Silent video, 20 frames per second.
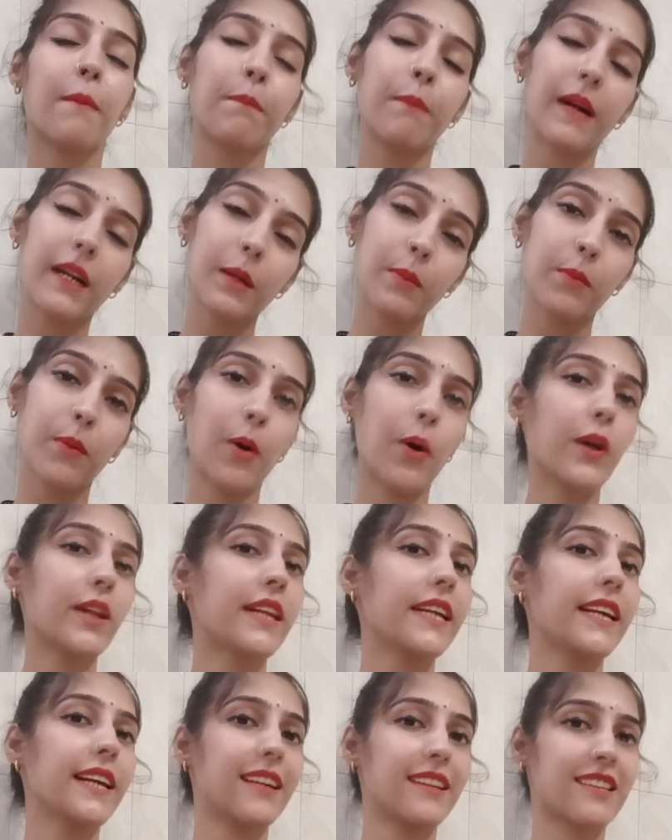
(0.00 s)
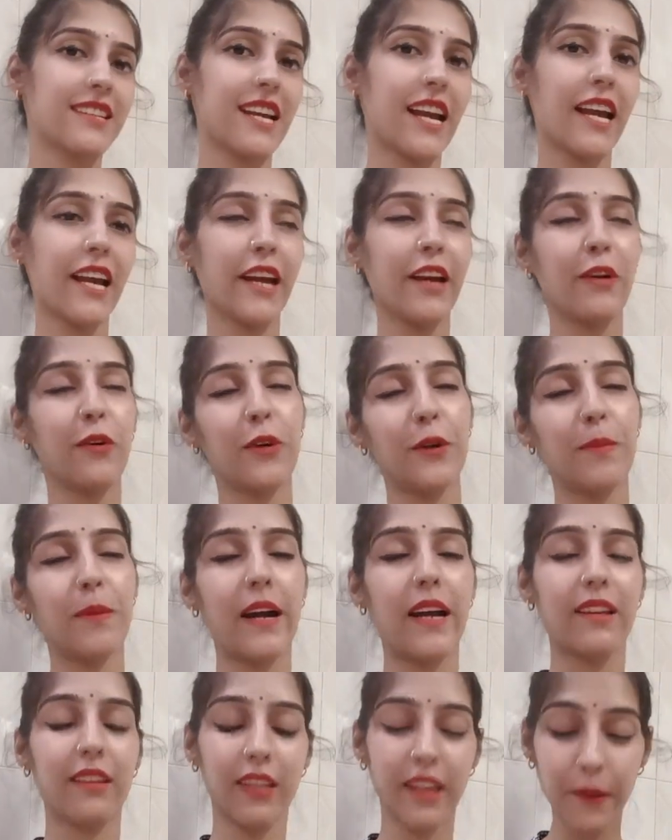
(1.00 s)
बट बहुत ही अच्छा है कोई
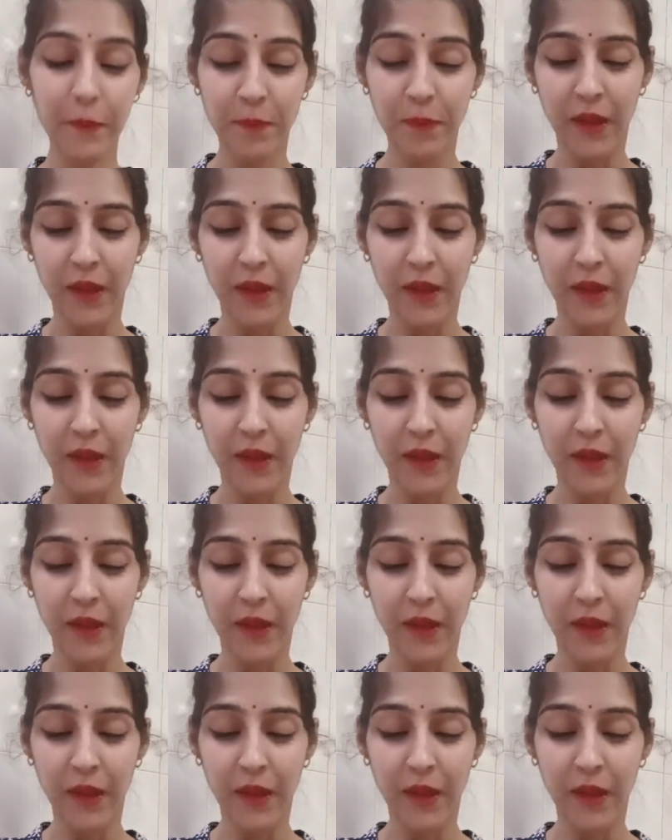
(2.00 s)
बात नहीं